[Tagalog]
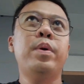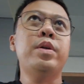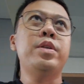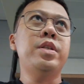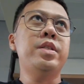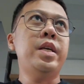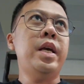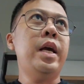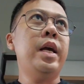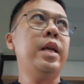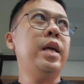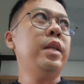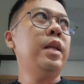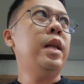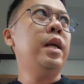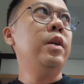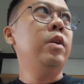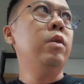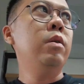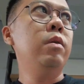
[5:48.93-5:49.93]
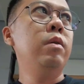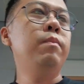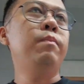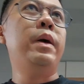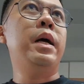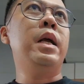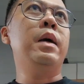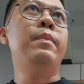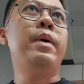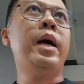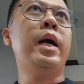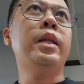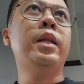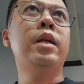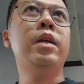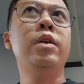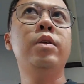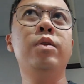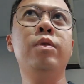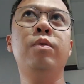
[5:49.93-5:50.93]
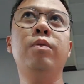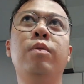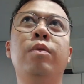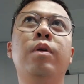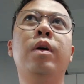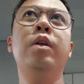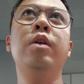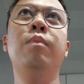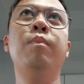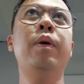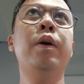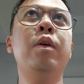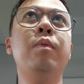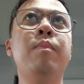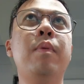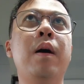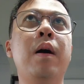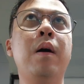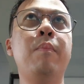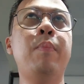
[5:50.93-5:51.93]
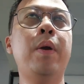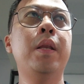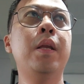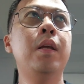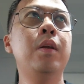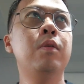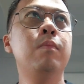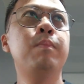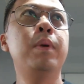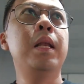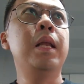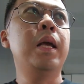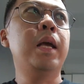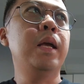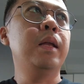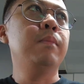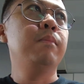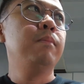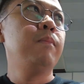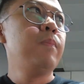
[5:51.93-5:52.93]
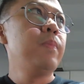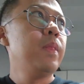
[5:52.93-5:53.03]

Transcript: purchase area nila no para makita ninyo kung ano ba yung mga pwedeng niyong bilhin